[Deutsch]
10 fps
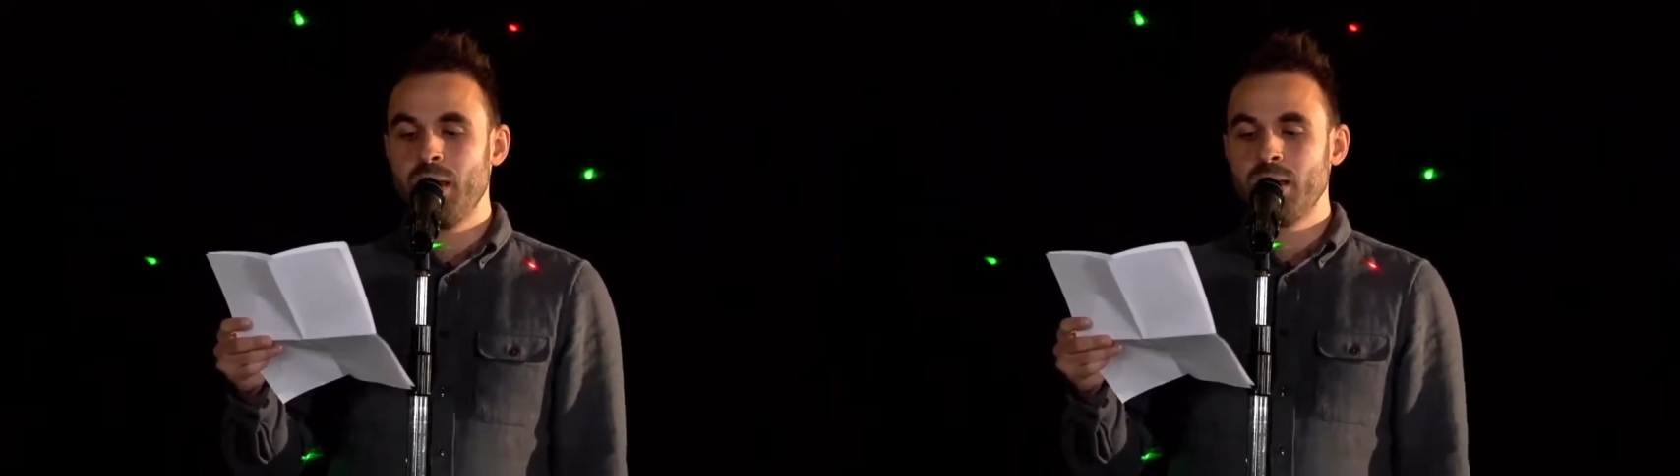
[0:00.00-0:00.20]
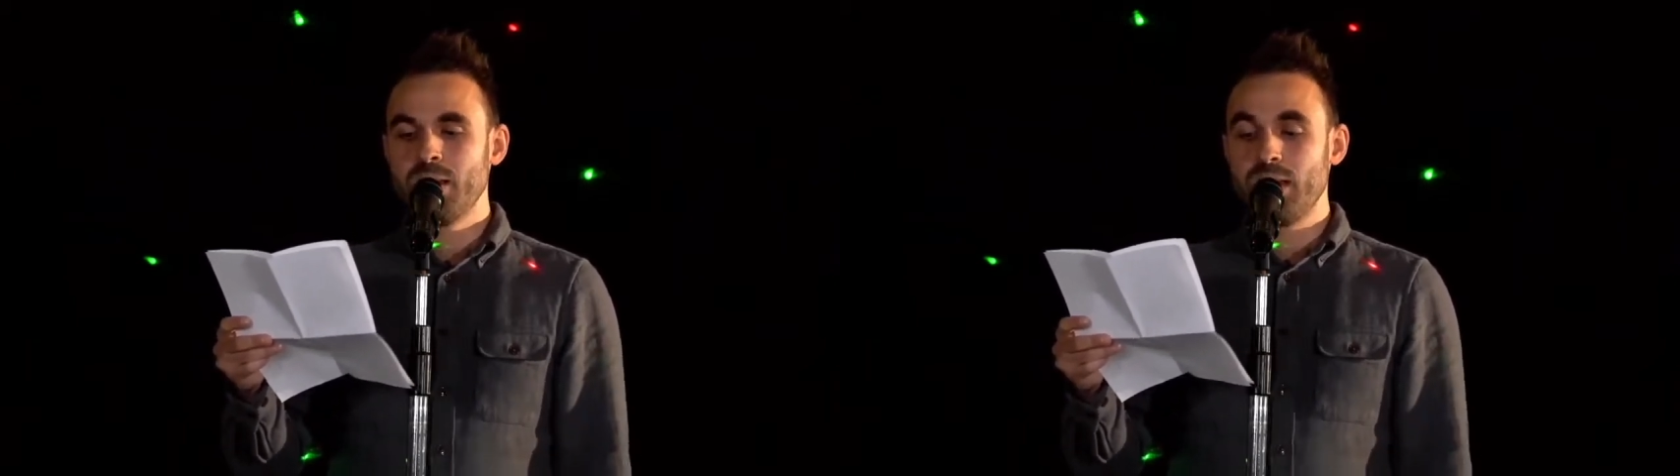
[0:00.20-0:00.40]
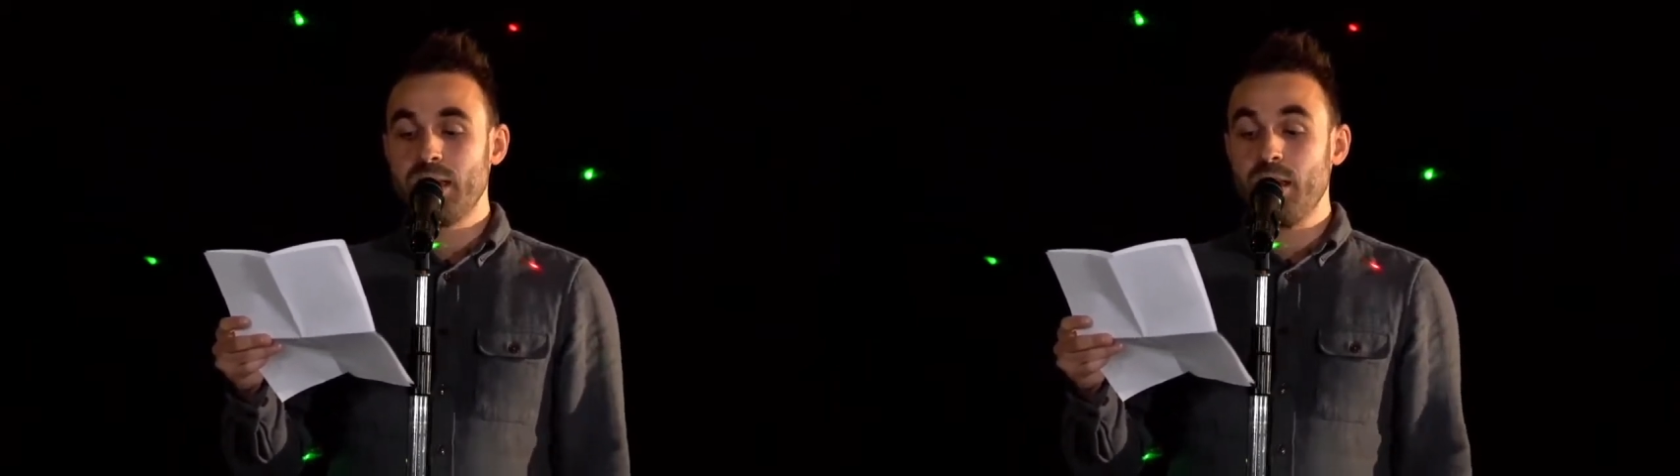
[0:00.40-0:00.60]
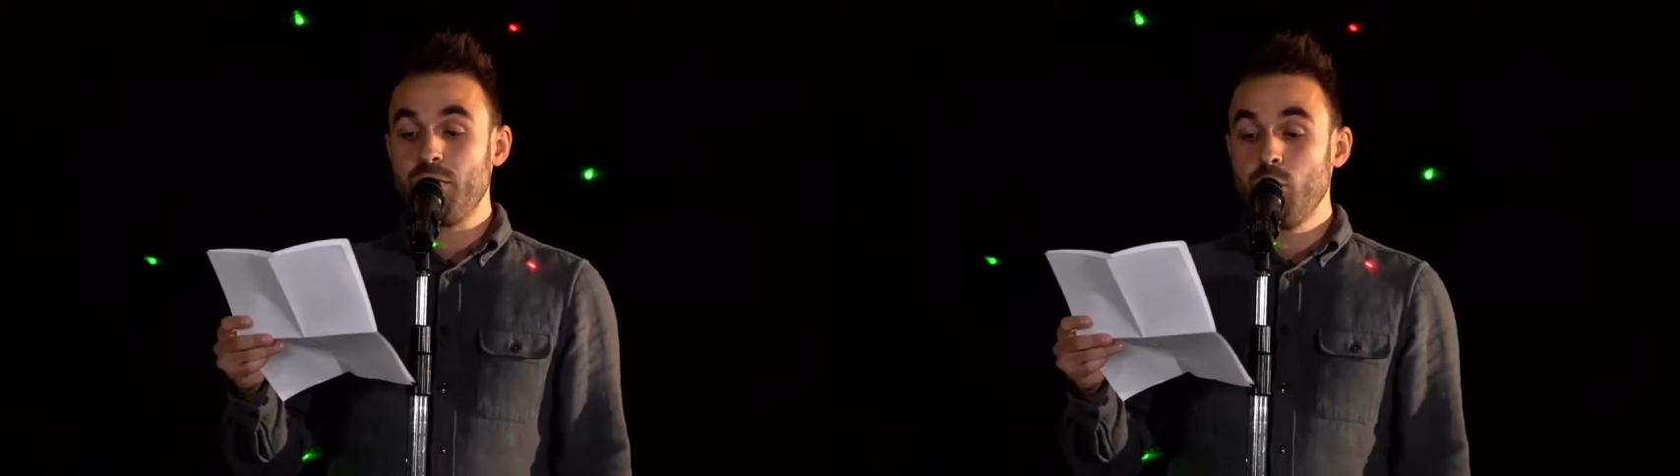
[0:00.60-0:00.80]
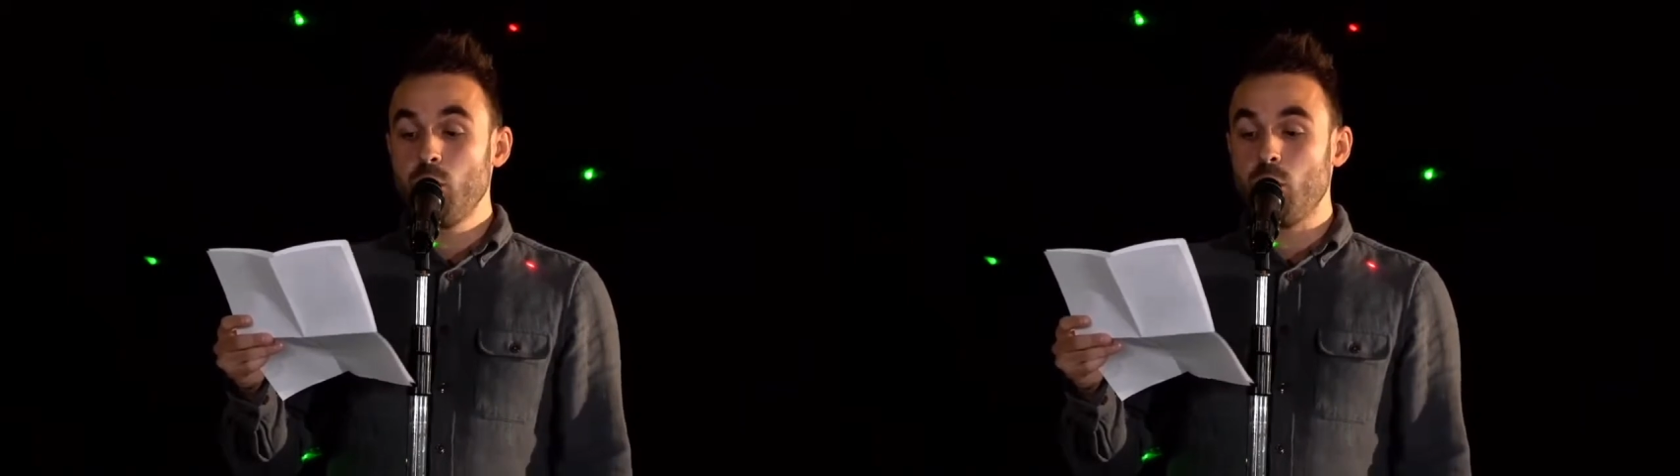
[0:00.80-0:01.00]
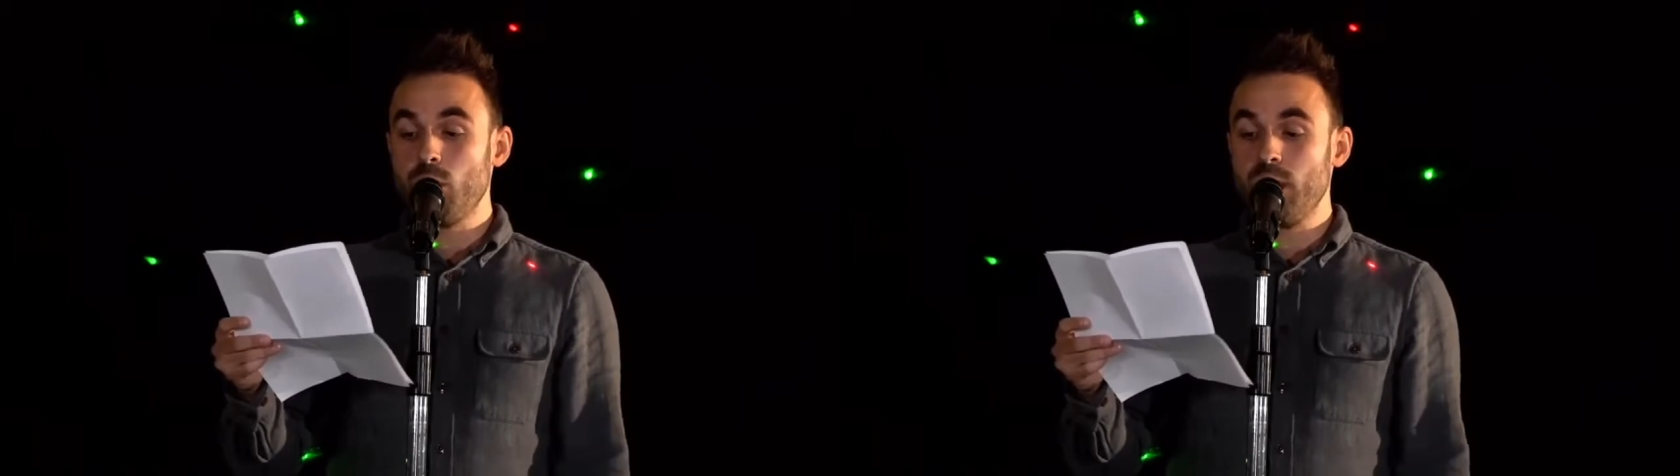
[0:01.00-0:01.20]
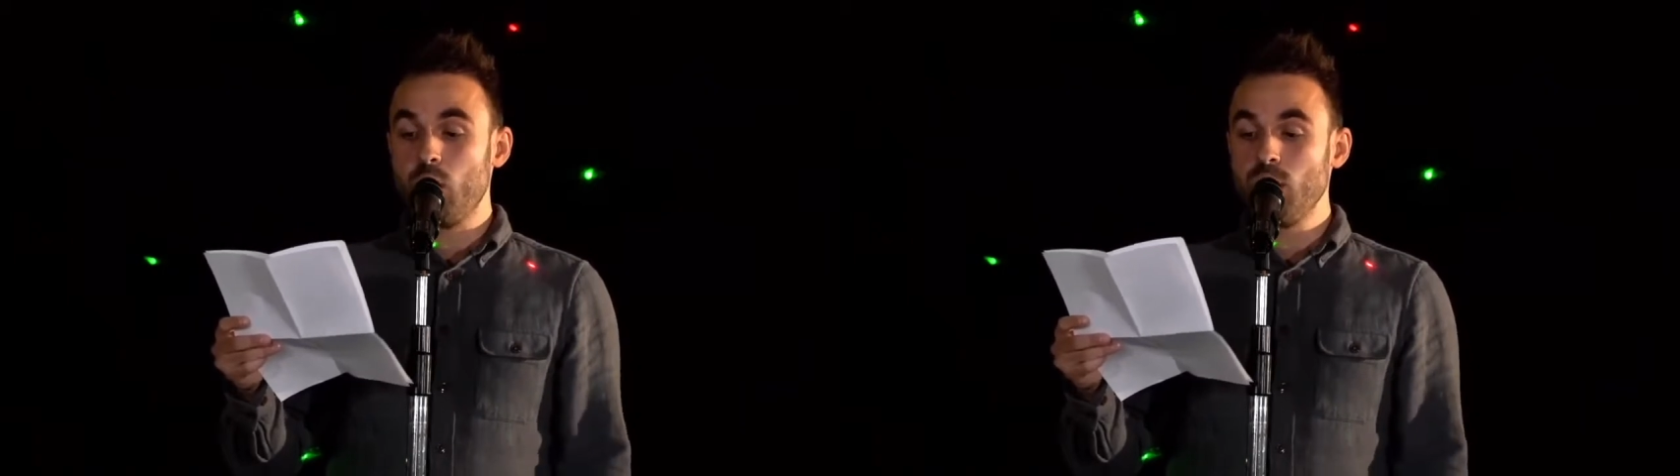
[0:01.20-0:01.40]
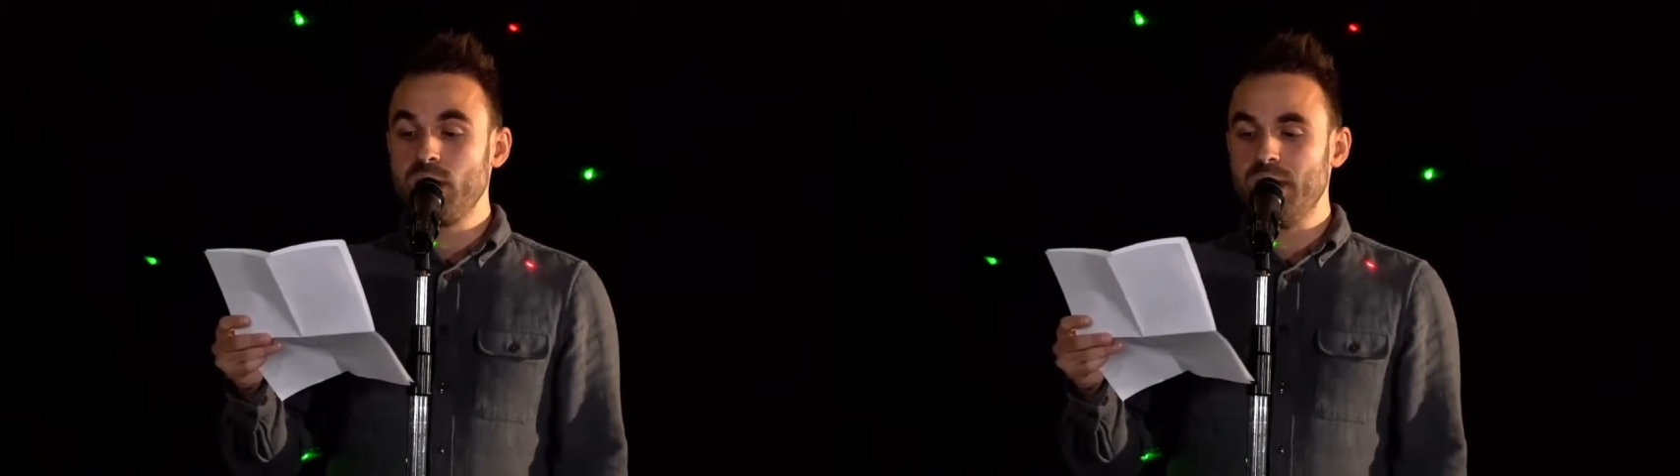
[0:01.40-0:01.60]
sich in der Führung die
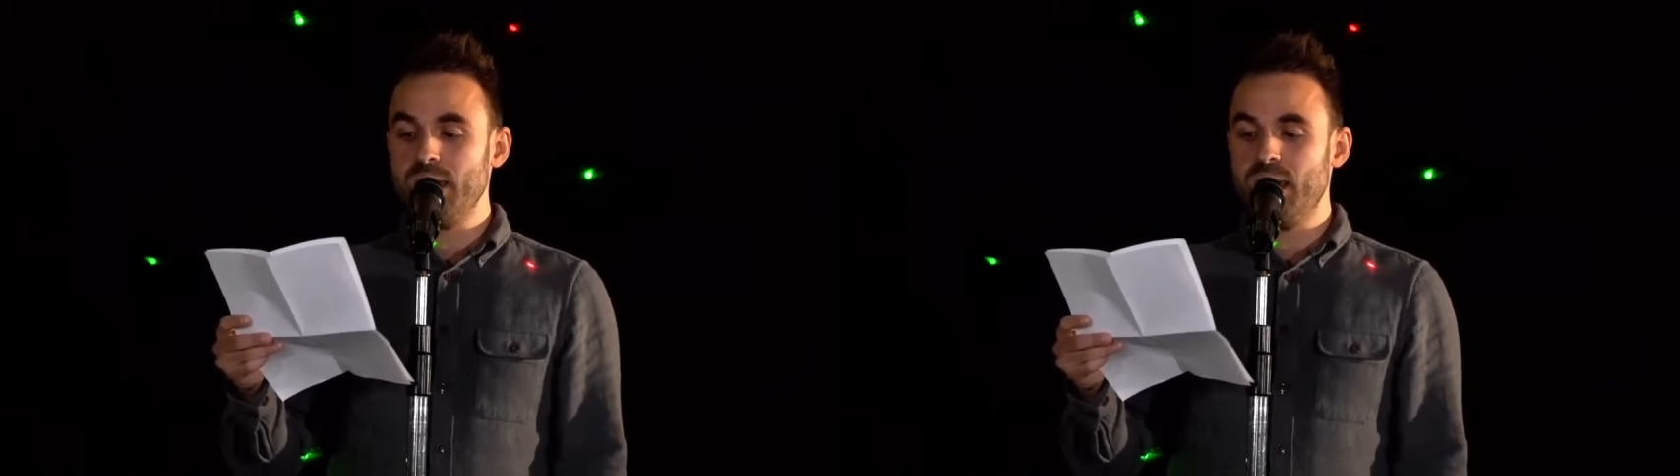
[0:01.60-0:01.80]
Grundidee